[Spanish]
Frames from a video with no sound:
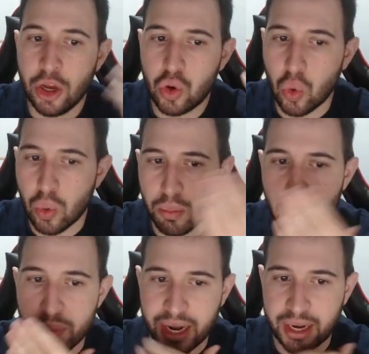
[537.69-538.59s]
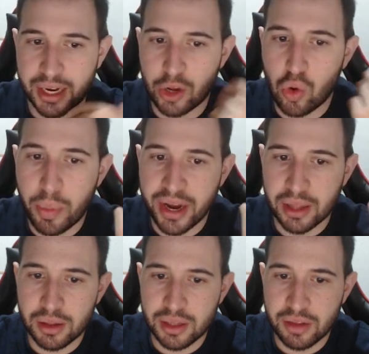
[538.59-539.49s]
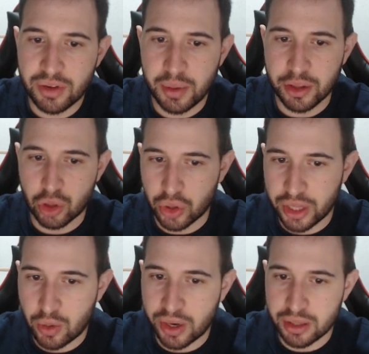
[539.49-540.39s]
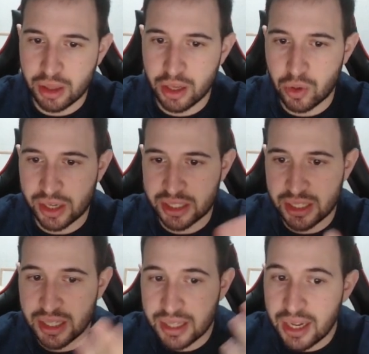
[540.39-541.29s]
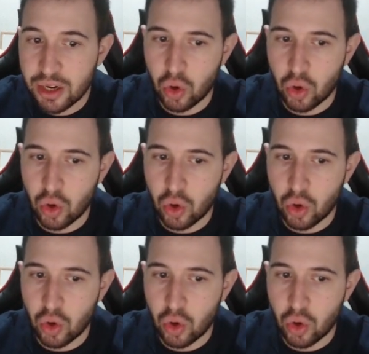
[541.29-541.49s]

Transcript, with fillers: Q, Boomerang, recuperación del enfriamiento del 45 al 60,